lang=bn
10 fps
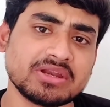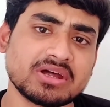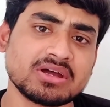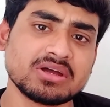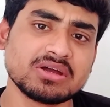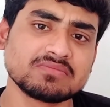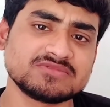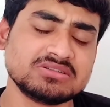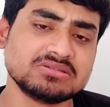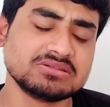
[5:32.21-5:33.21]
বলতে পারি
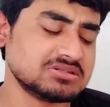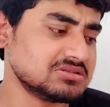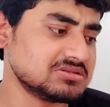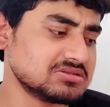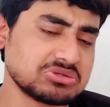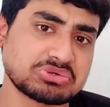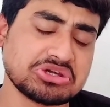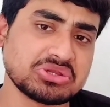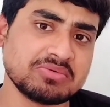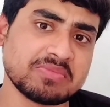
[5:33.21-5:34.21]

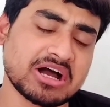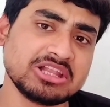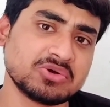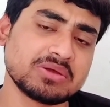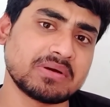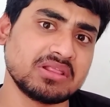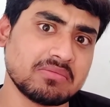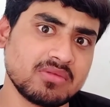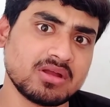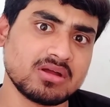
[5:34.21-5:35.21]
দুঃখিত আমি বাঙালি
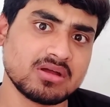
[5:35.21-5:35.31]
হতে পারলাম